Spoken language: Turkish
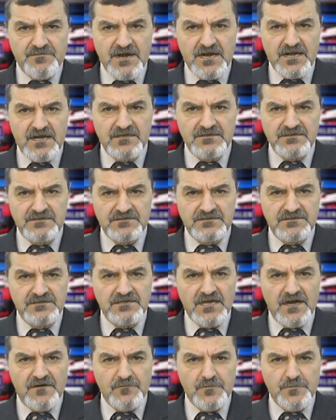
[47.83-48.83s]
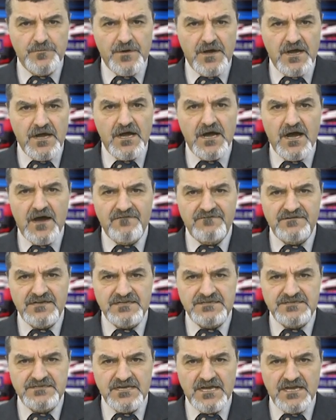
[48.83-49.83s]
Bakanlığı'nın Avrupa
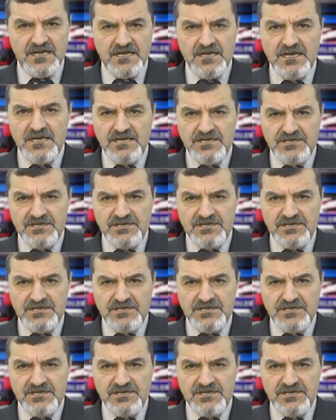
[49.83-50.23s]
Avrasya